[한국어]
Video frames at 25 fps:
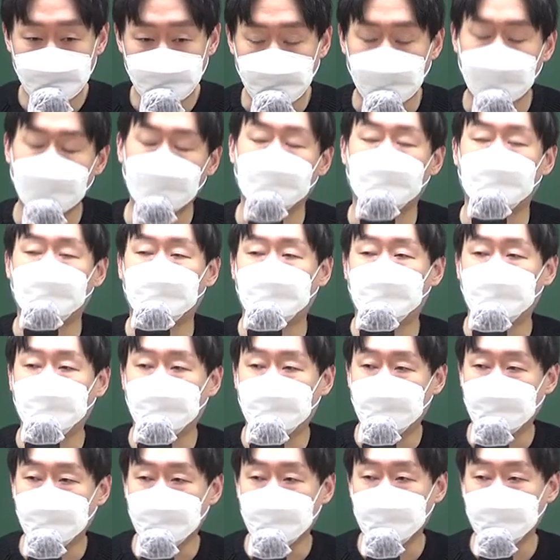
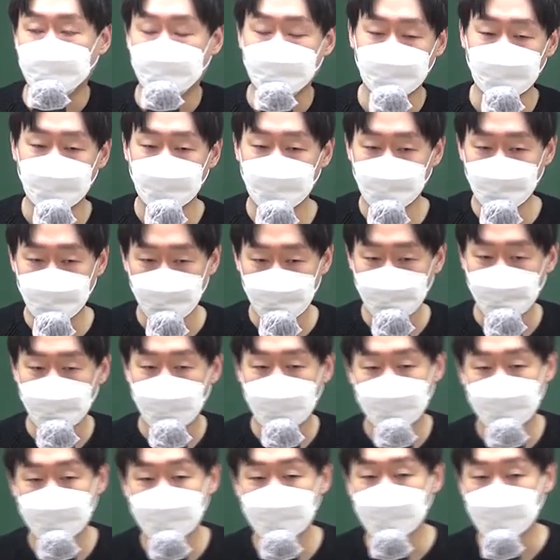아, 이 차 쭉
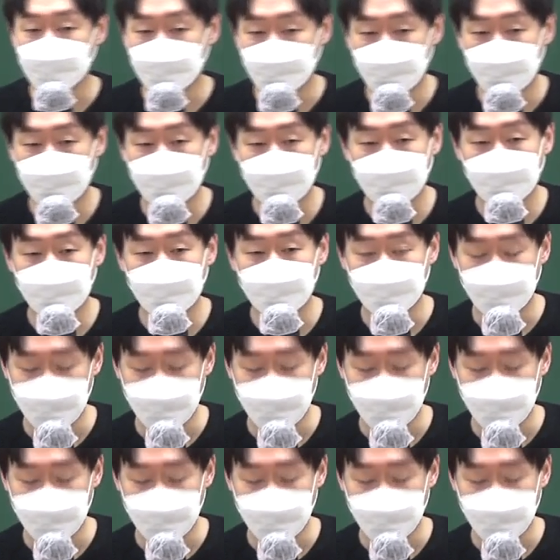공부하시다가